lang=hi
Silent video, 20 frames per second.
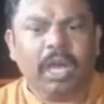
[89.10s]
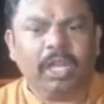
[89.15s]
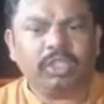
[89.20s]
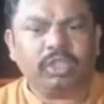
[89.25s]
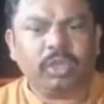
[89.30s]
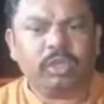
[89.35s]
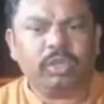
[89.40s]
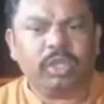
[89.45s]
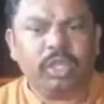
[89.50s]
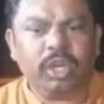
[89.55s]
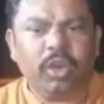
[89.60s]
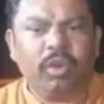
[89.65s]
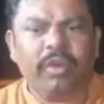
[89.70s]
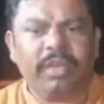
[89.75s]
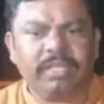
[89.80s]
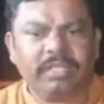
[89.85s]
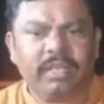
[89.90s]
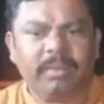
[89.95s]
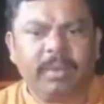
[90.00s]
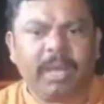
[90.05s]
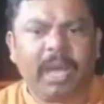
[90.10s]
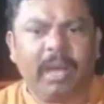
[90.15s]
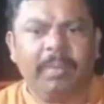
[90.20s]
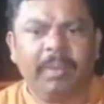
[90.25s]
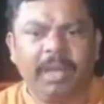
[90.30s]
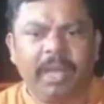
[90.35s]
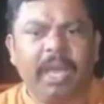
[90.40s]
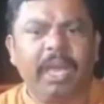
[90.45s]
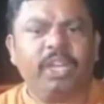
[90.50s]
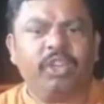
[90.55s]
असदुद्दीन ओवैसी का
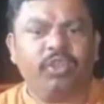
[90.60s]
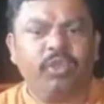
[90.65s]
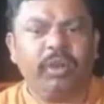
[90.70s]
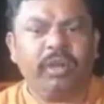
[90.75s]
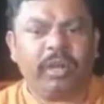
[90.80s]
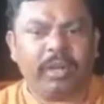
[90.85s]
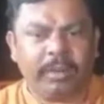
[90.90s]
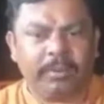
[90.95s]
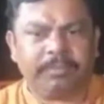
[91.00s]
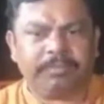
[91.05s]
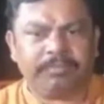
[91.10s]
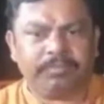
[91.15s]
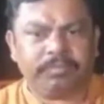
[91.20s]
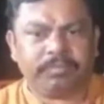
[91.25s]
भी एक ट्वीट है